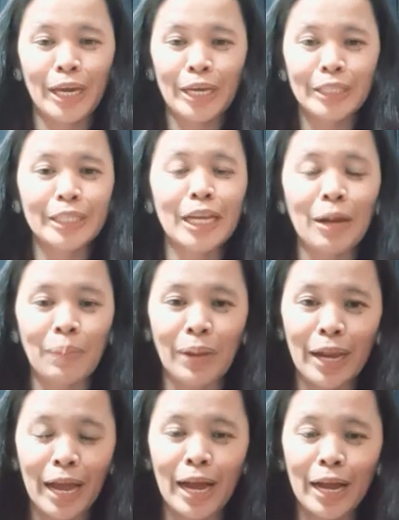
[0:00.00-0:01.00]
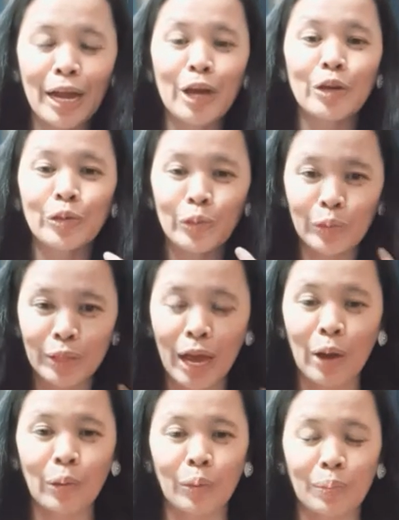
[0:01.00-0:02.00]
sila pala yung
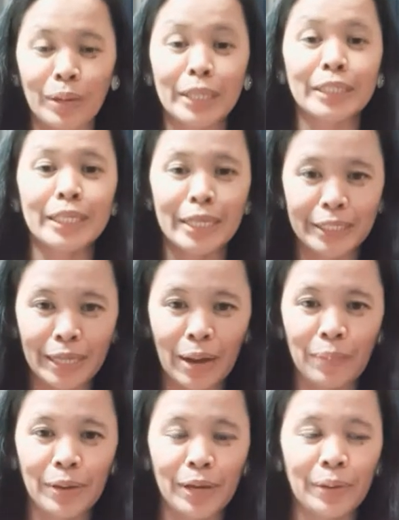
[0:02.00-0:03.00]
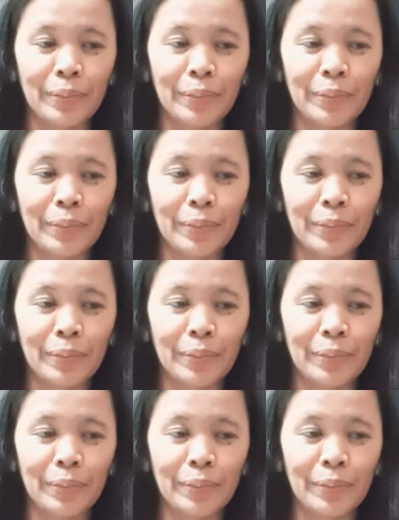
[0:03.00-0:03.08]
taong may sinasabi.